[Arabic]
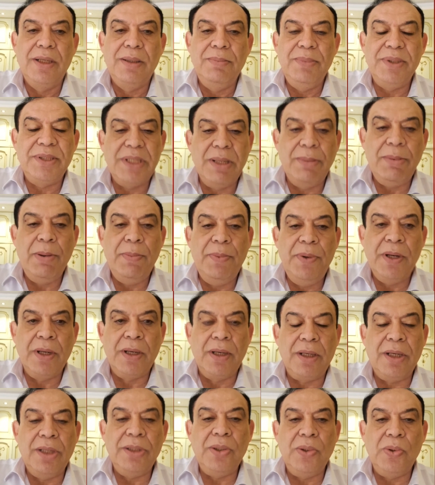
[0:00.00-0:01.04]
بسبب
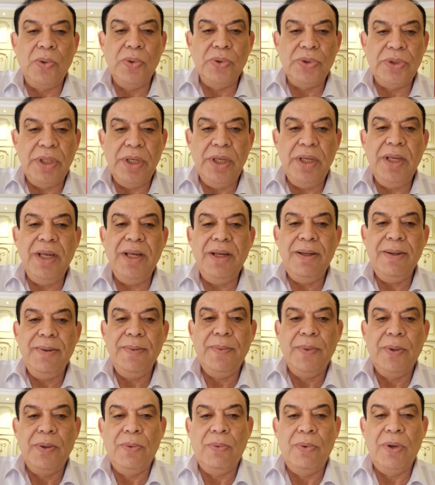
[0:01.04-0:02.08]
الإغلاقات الجزئية
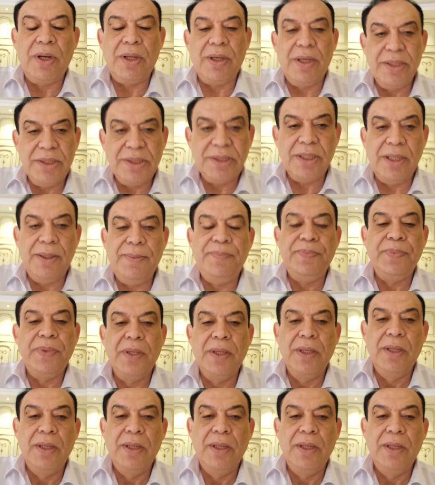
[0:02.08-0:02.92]
والخاصة